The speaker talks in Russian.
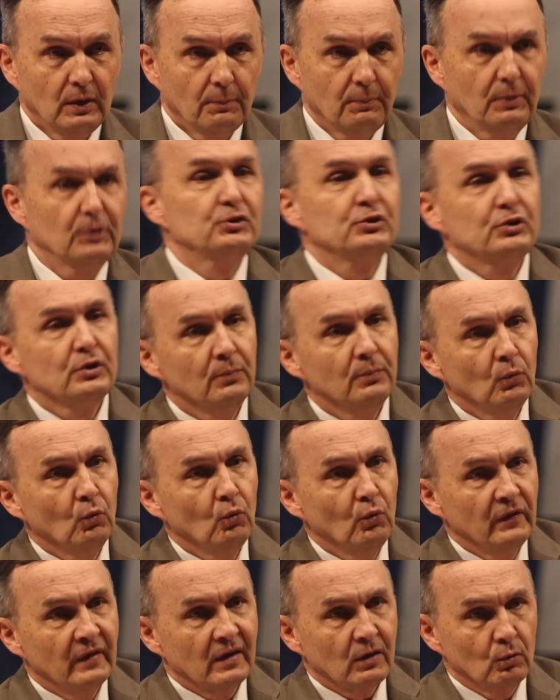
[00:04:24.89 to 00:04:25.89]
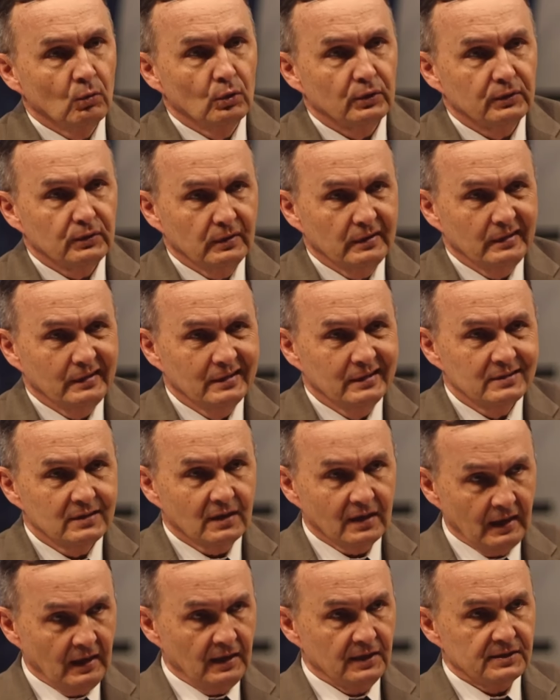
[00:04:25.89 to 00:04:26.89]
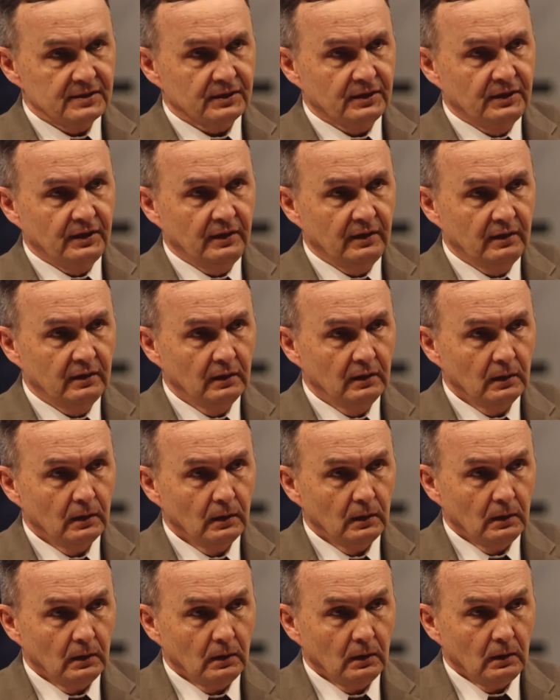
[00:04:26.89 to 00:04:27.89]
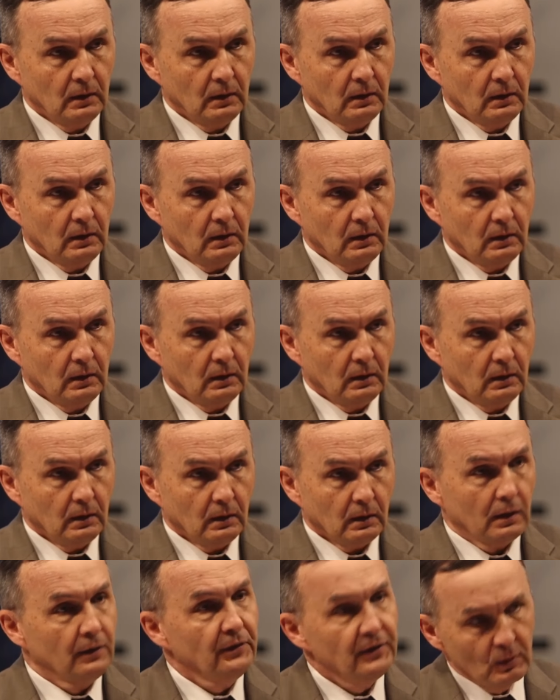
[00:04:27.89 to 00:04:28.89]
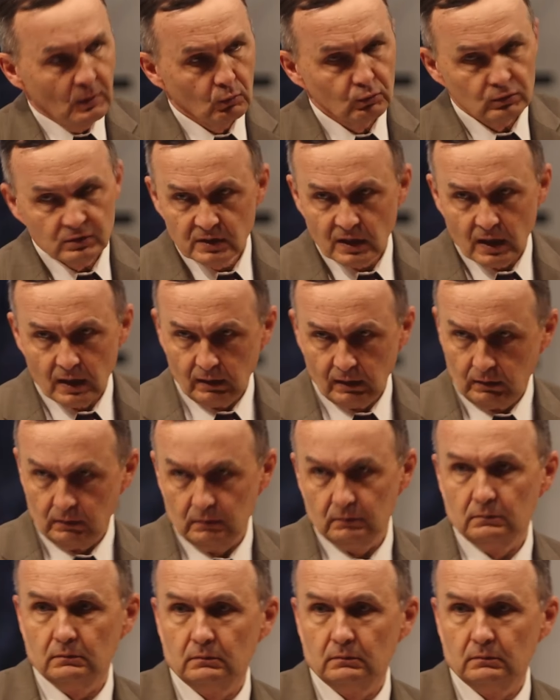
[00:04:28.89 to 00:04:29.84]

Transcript: почему народ израильский не узнал?